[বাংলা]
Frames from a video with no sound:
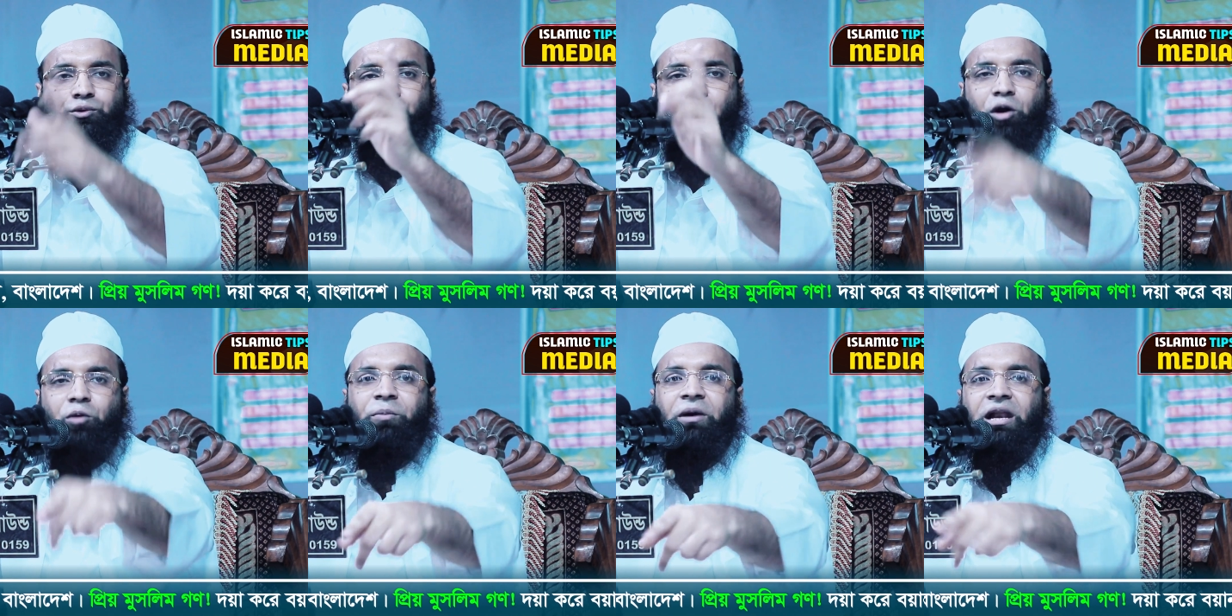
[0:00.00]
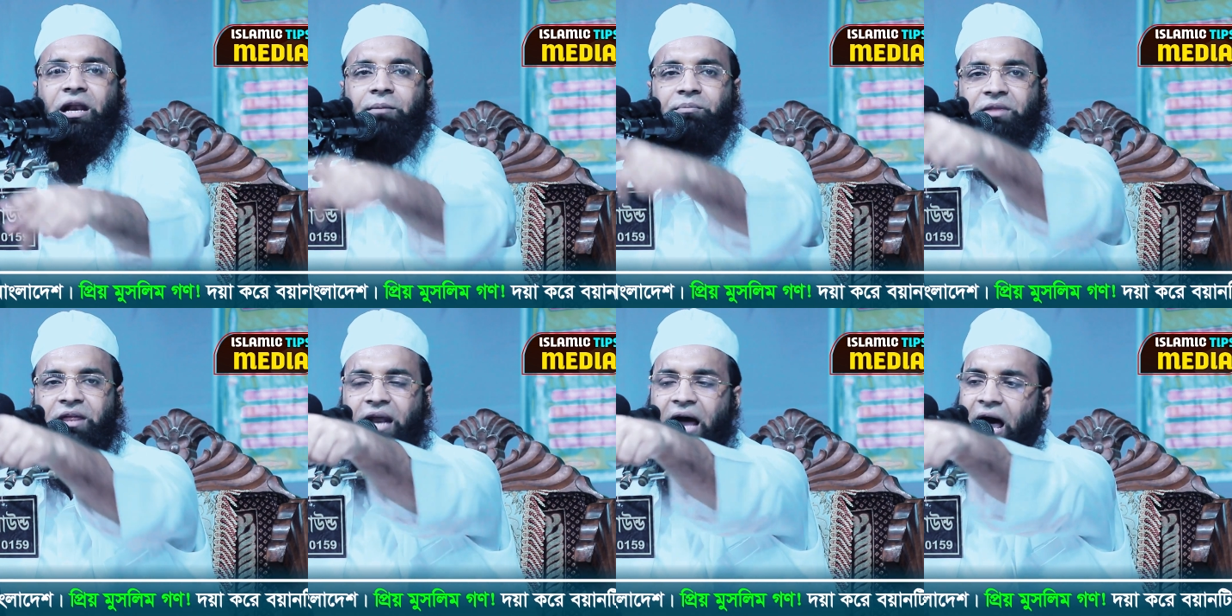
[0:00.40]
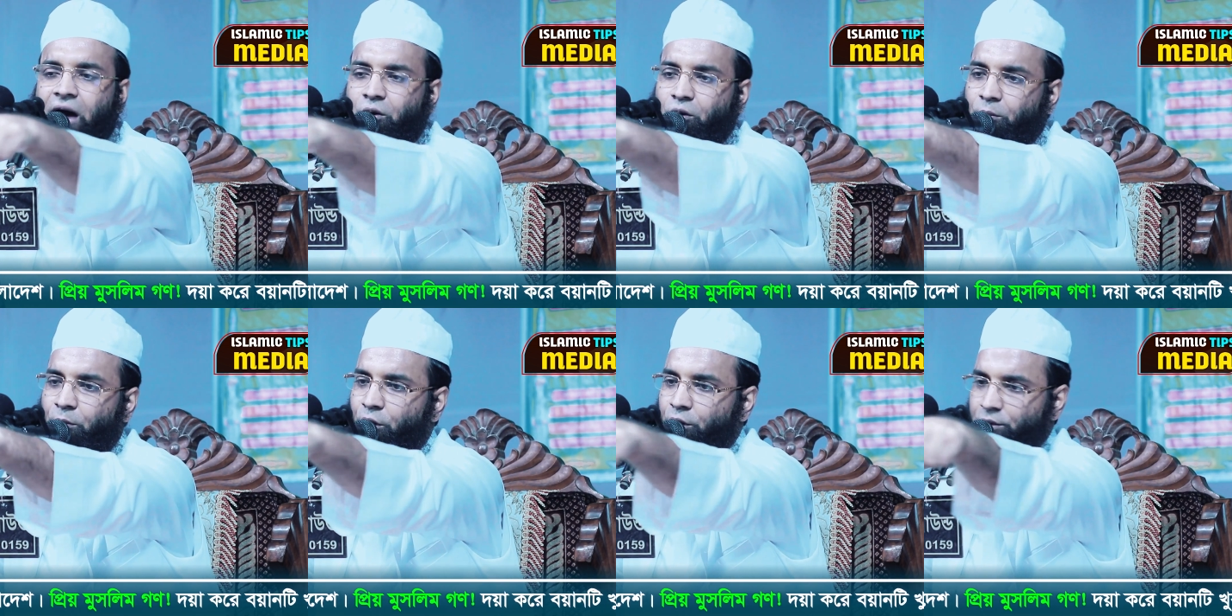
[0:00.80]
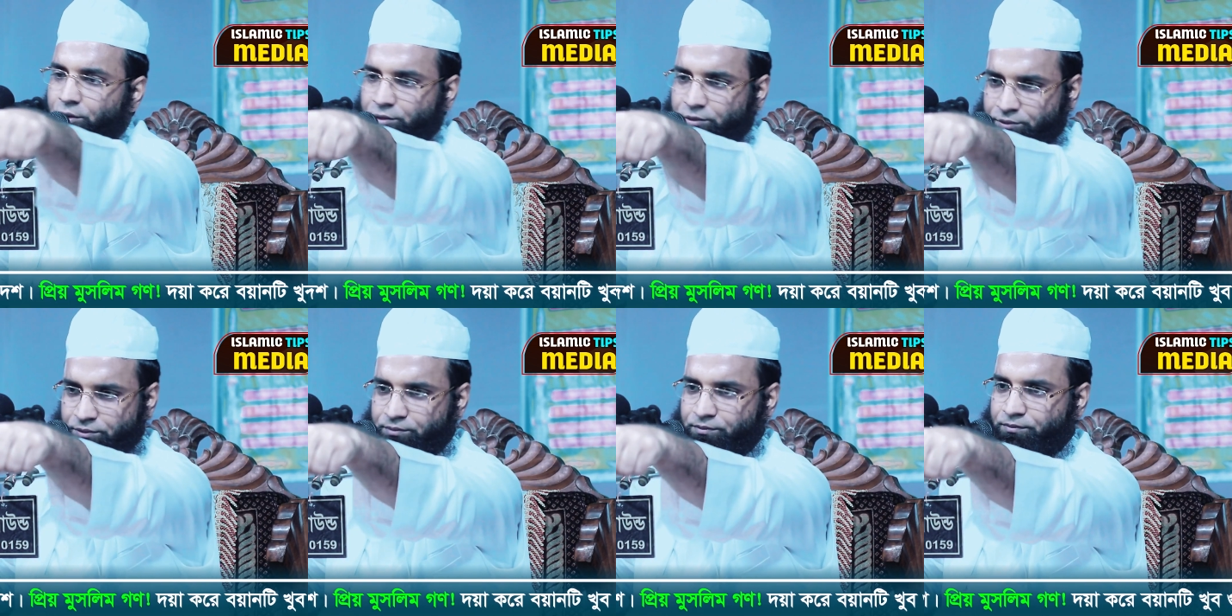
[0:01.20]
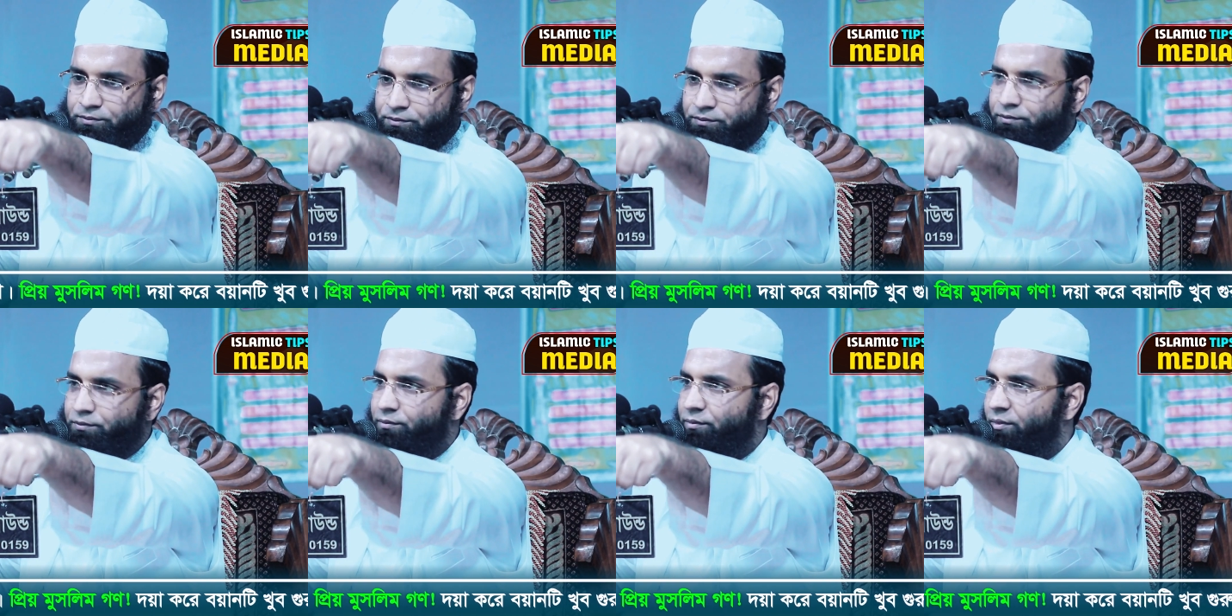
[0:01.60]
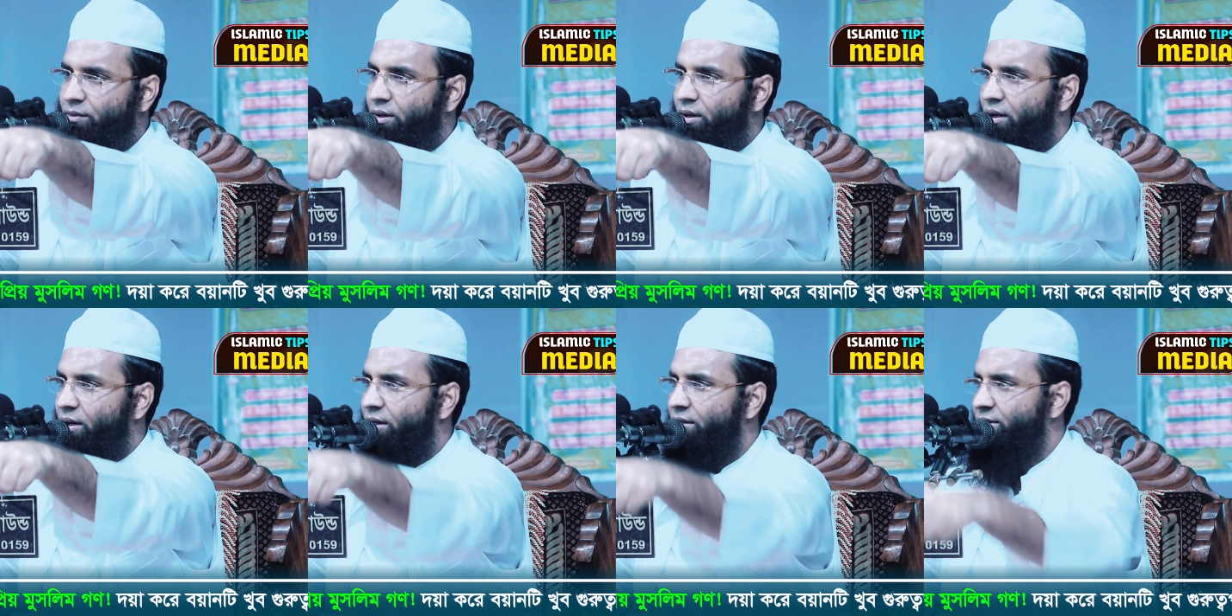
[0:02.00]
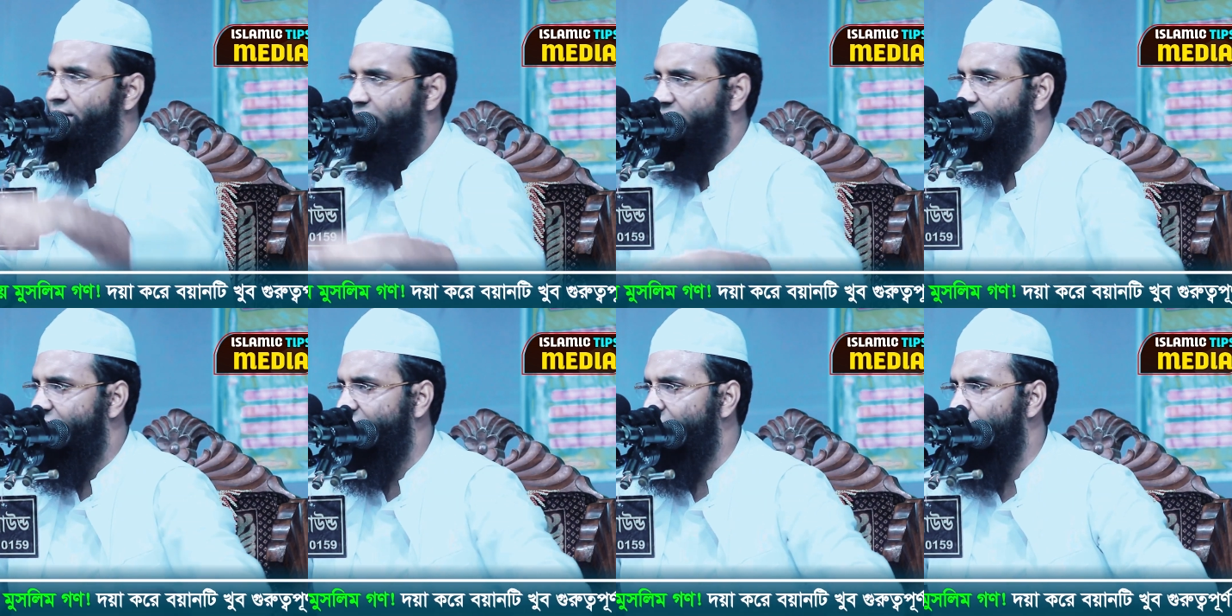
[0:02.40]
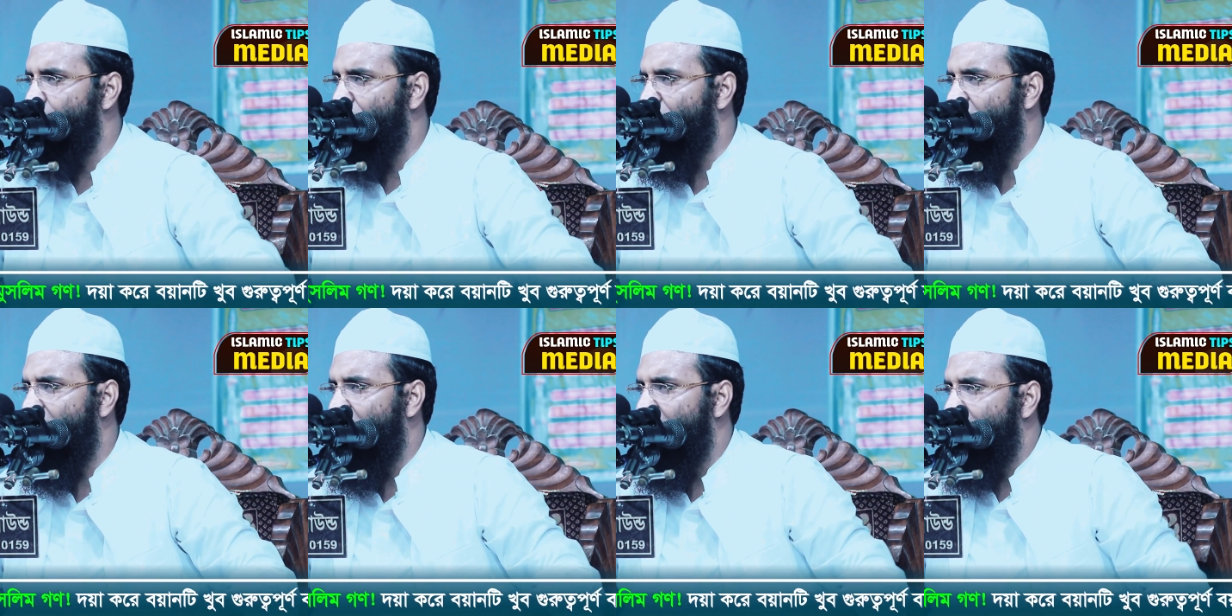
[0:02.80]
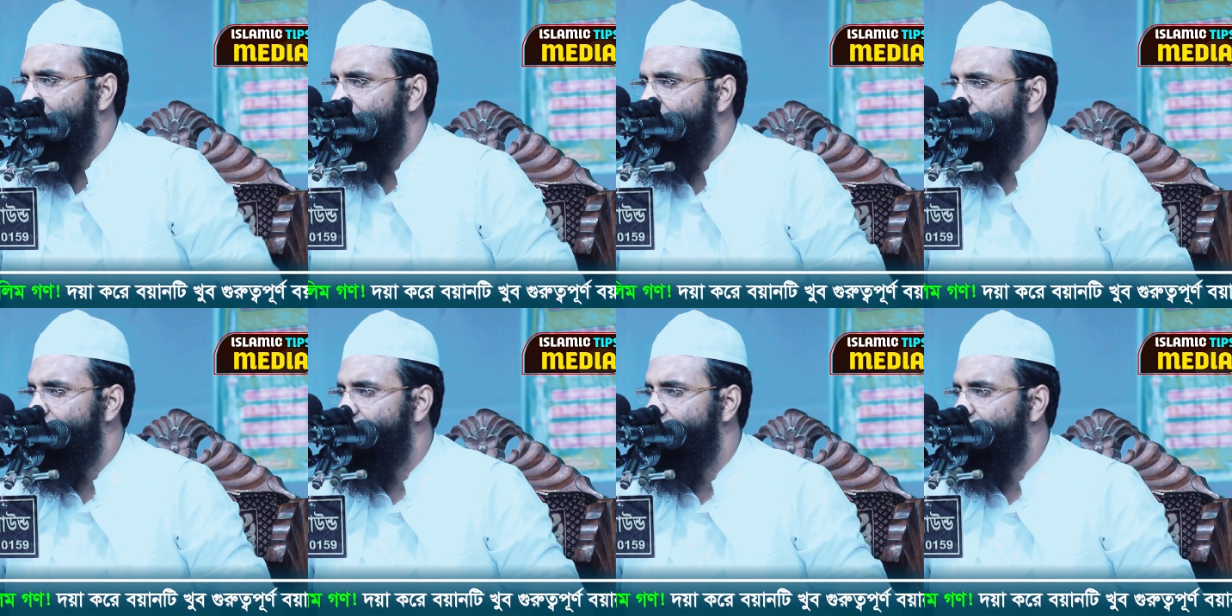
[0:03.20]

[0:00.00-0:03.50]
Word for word: তলবেলেমদের আগমন ঠিক কিনা বলেন